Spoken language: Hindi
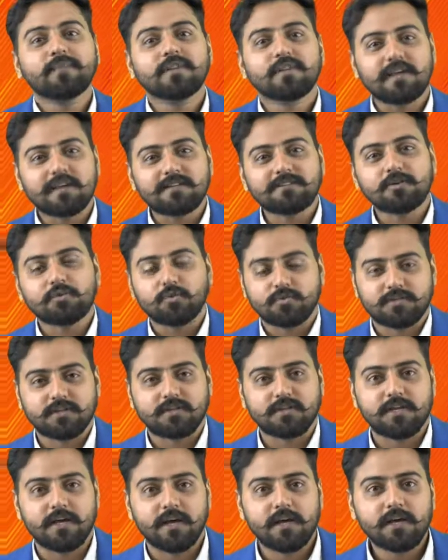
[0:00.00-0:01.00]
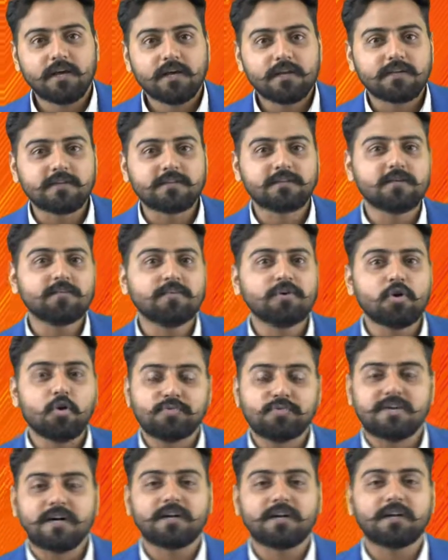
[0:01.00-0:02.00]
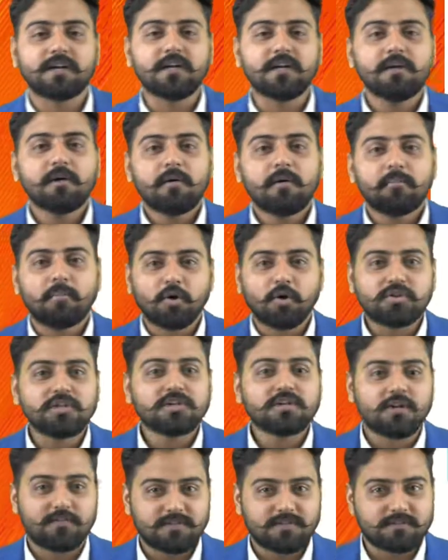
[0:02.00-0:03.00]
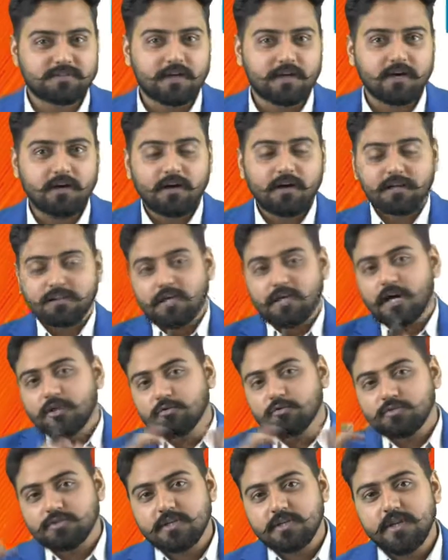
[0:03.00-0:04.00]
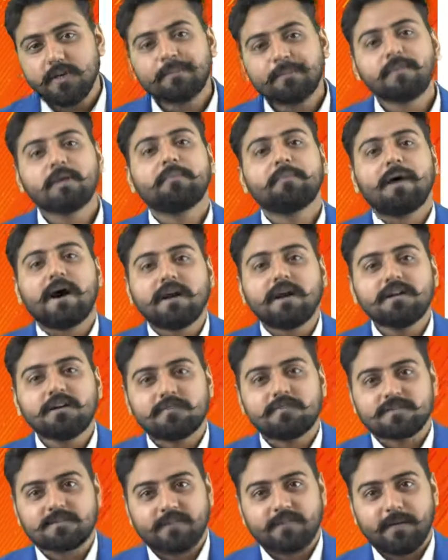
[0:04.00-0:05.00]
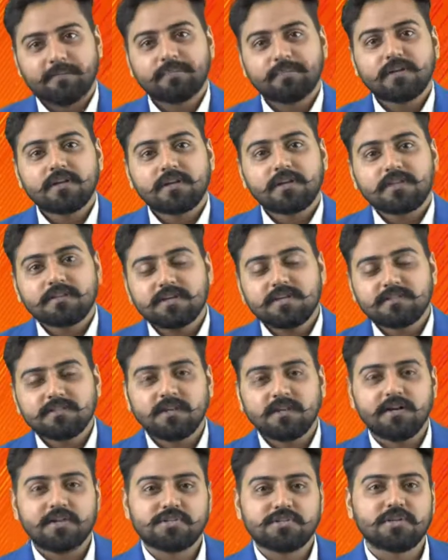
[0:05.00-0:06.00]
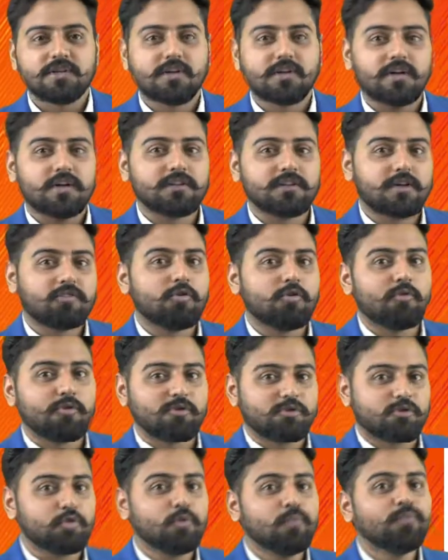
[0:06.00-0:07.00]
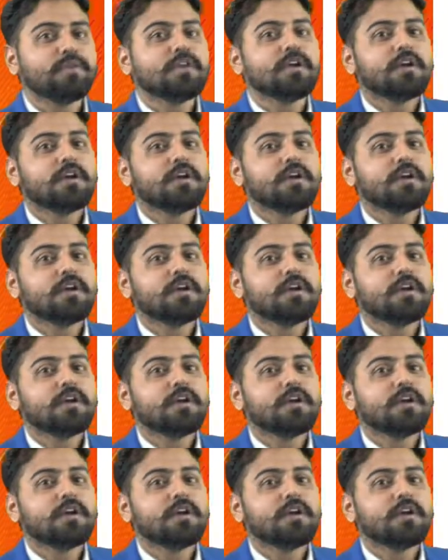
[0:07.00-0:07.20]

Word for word: कैसे हो सकती है किसी भी ऑब्जेक्ट की भौतिक अवस्था अर्थात उसकी बाहरी अवस्था कि जिस कंडीशन के अंदर वो वस्तु